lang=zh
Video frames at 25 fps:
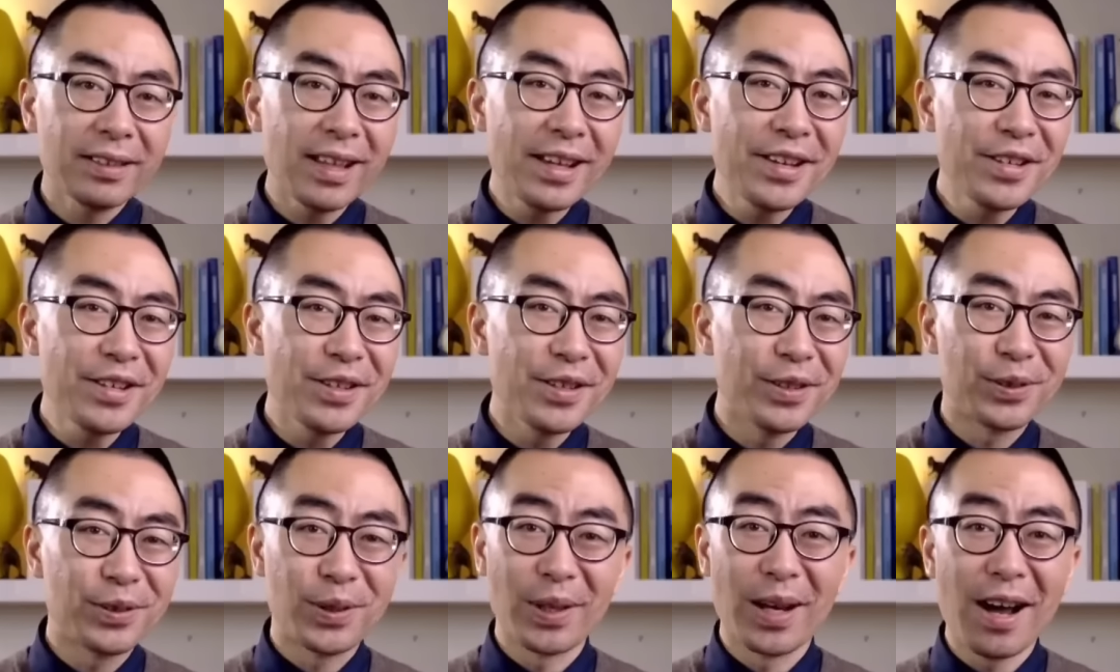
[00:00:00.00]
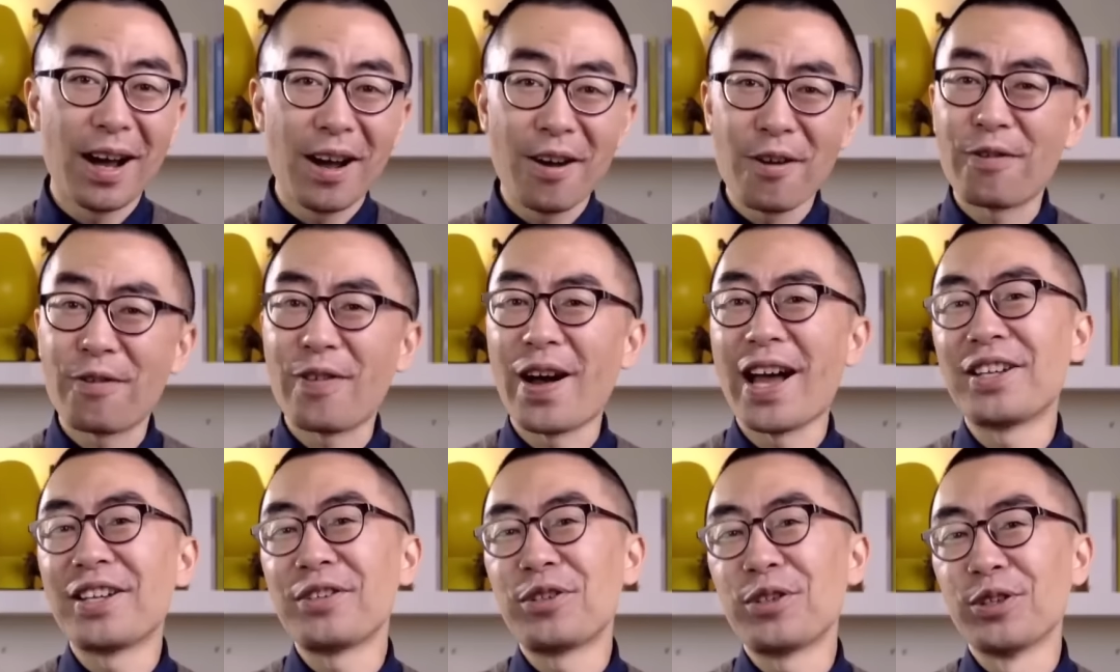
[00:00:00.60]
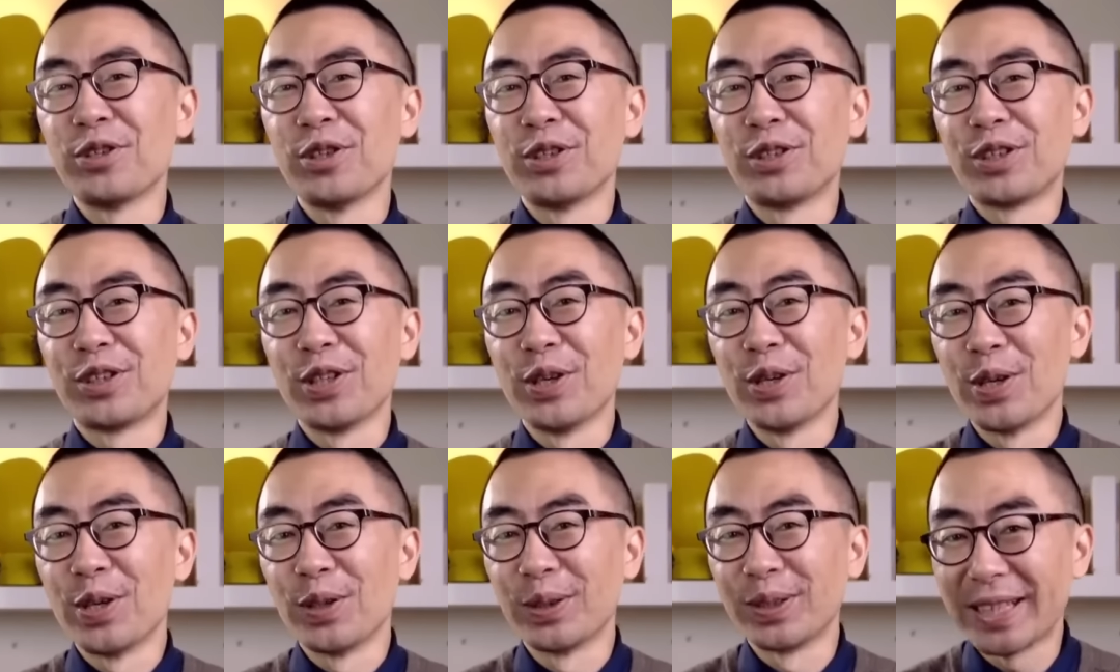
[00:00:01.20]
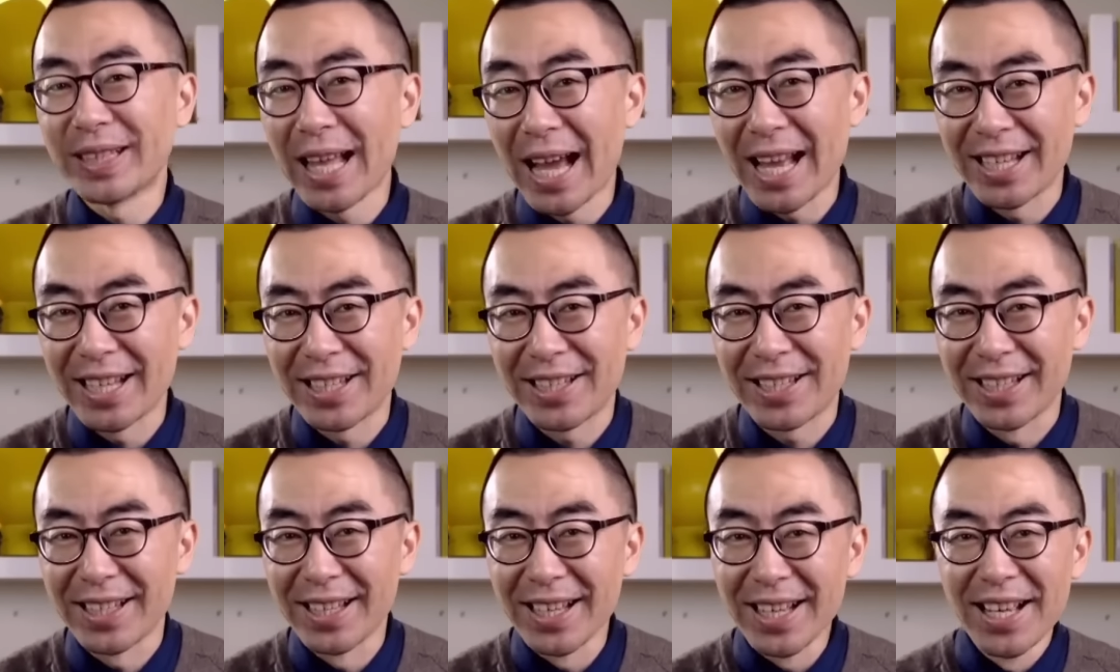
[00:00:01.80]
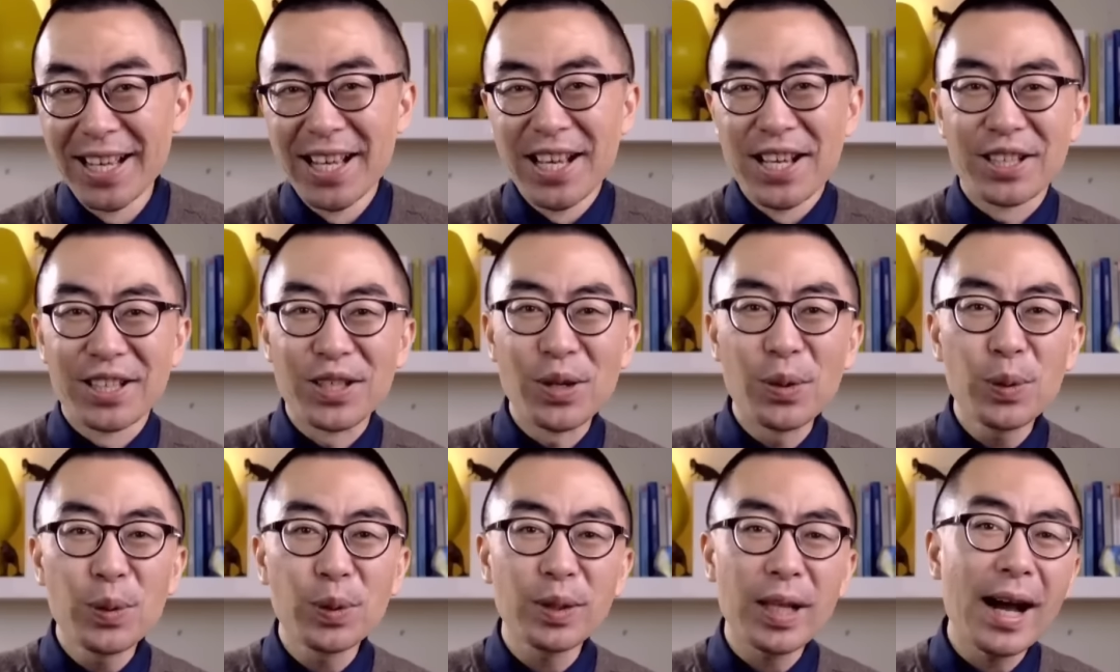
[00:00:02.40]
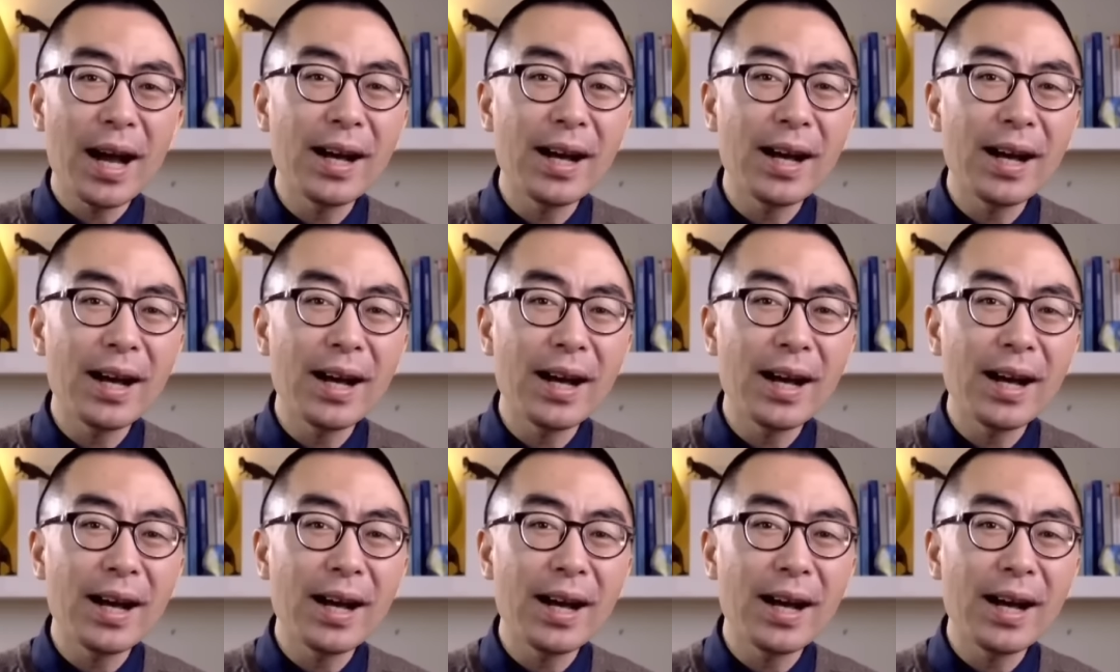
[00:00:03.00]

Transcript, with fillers: 但是，对了，凡事都有但是。由于